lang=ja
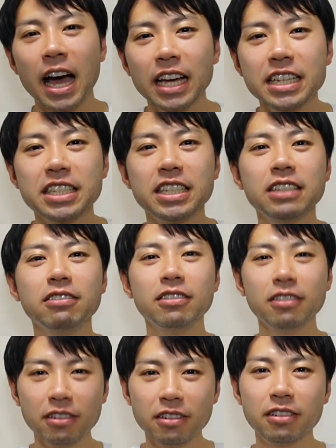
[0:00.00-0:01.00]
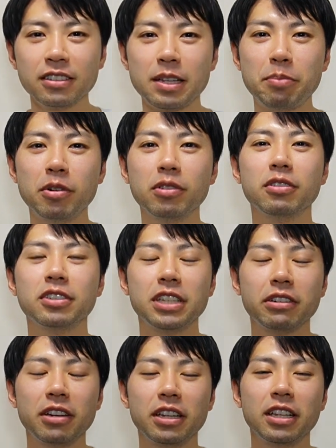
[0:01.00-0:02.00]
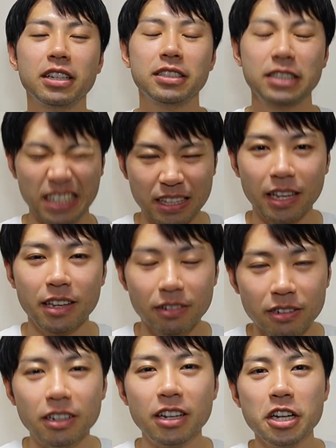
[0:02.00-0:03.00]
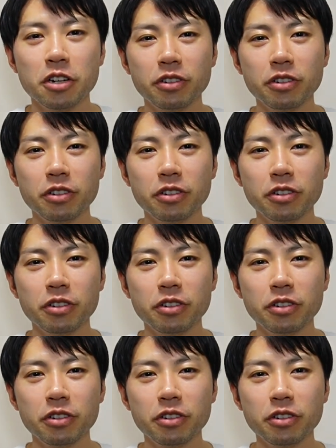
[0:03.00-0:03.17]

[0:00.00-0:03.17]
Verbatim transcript: 配信用のサポートをしてくださっている